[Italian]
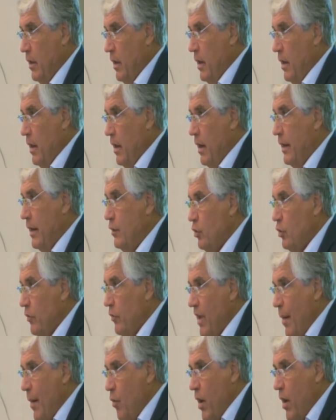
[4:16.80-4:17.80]

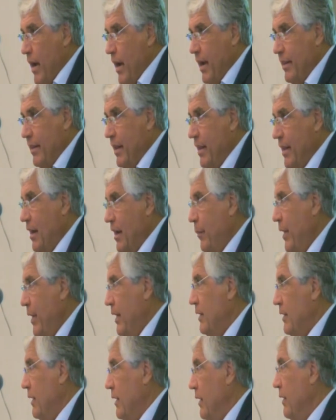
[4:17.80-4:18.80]
ritroviamo anche degli
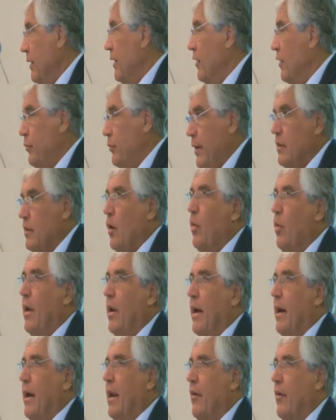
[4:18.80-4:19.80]
elementi rispetto a quella
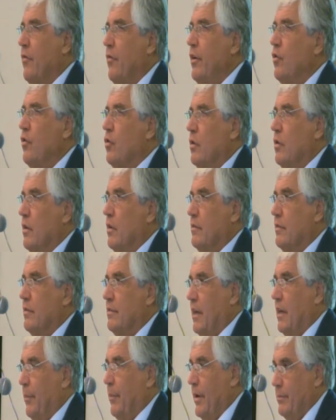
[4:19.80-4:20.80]
che è la vision del
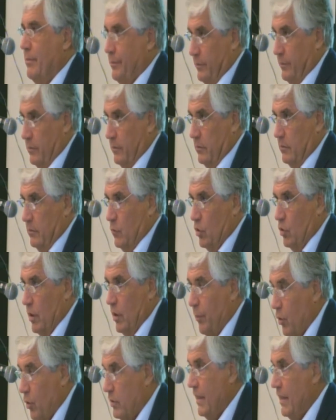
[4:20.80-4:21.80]
sistema, molto
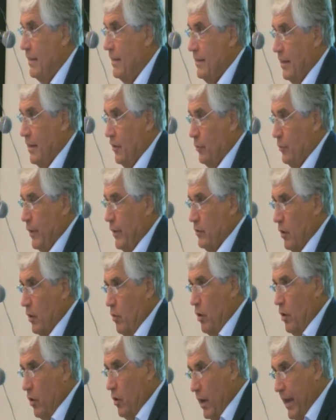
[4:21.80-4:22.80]
importante rispetto a
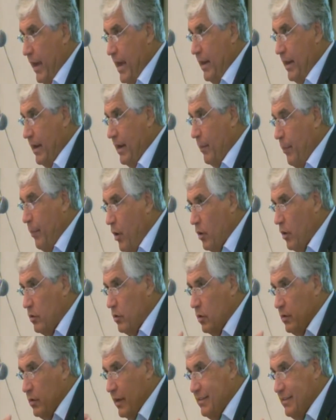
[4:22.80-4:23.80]
quello che è il
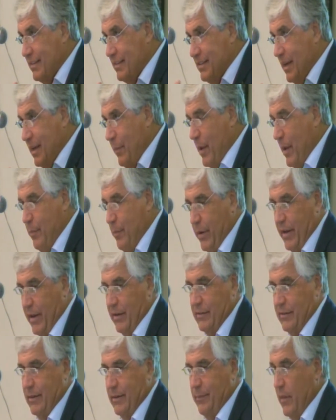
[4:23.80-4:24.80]
rapporto tra sistema e
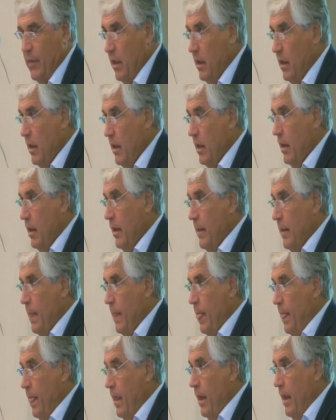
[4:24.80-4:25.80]
imprese,
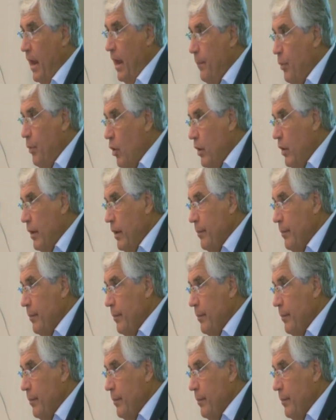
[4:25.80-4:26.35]
e poi